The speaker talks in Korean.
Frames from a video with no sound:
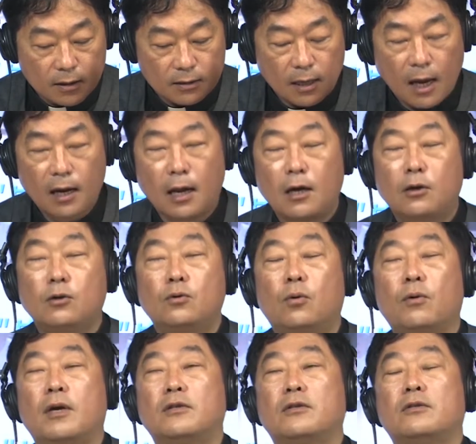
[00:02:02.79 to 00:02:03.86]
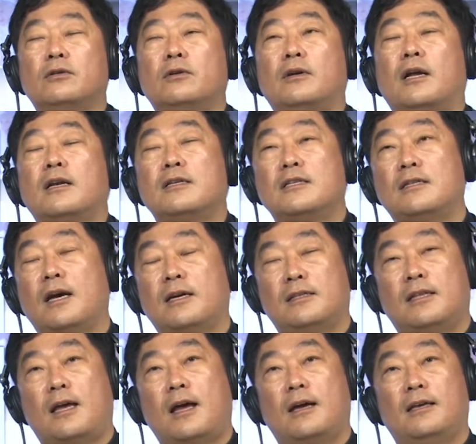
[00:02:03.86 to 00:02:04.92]
사랑을 통해서 드러나는
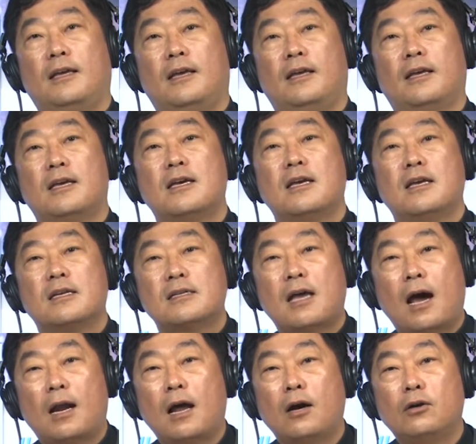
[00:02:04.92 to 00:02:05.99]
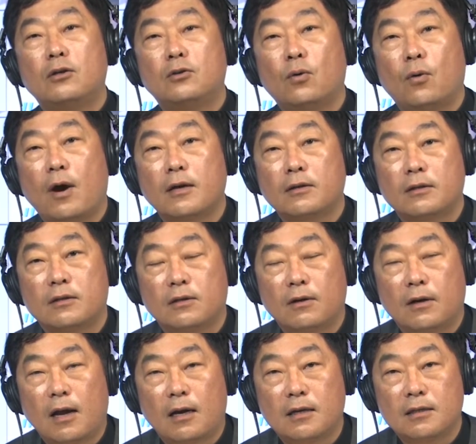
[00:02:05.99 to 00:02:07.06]
신앙이다. 예. 사랑을 통해서
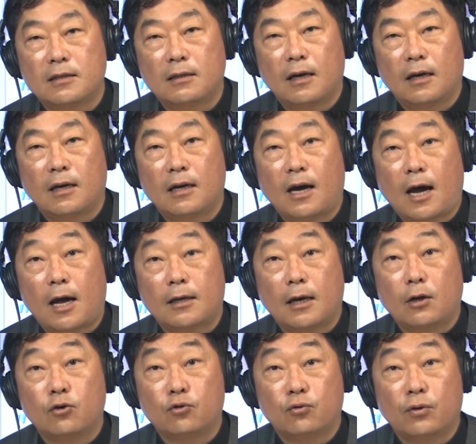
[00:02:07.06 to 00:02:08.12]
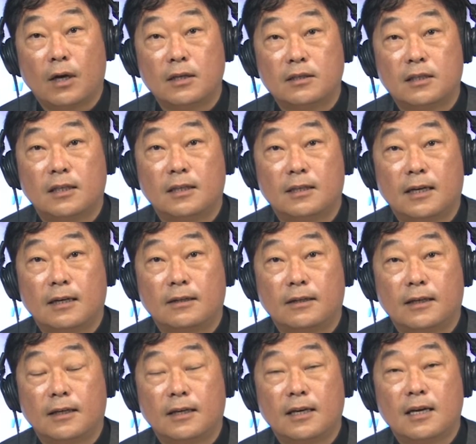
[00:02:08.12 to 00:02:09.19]
드러나는 신앙이 가장 중요한 진리라는 게
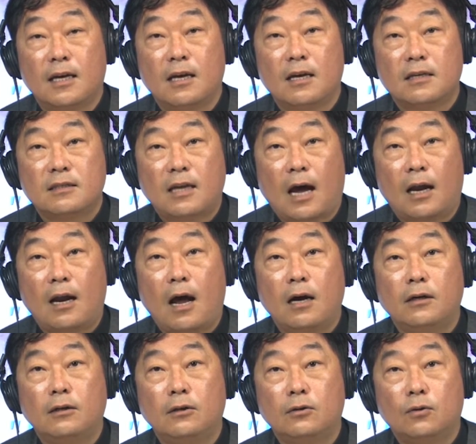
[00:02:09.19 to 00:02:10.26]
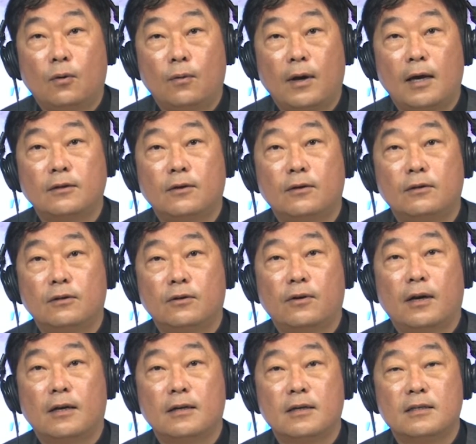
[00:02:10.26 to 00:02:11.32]
사랑을 통해서
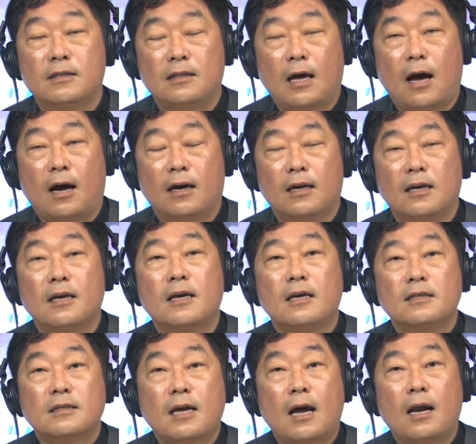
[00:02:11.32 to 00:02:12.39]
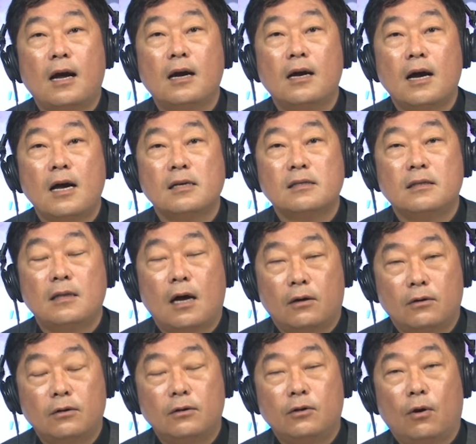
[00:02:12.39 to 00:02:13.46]
드러나는 신앙. 사랑과
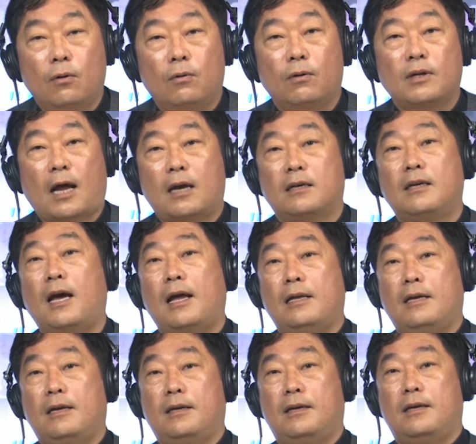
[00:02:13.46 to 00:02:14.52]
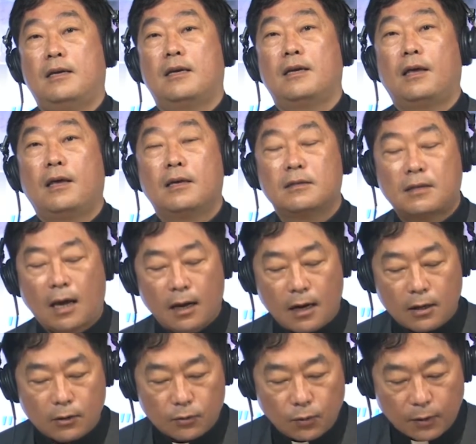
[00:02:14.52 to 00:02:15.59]
신앙은 결국 다른 게 아니에요. 예.
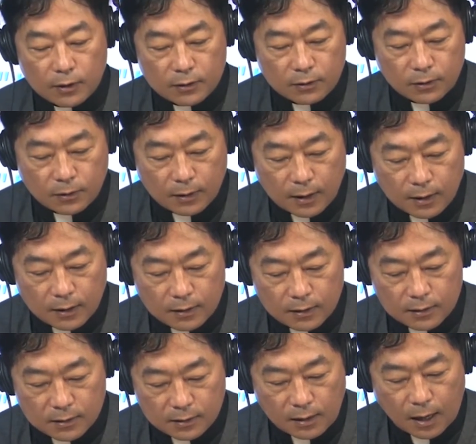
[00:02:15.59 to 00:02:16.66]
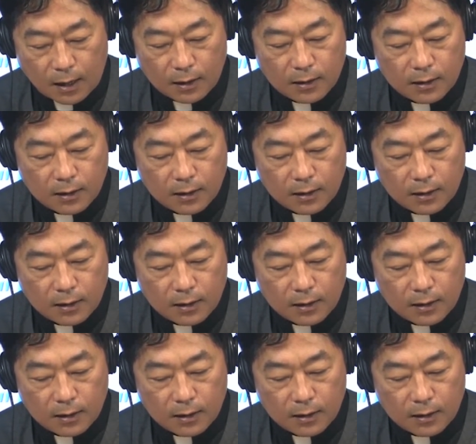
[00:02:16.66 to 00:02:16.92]
사랑을 통해서 드러나는 신앙.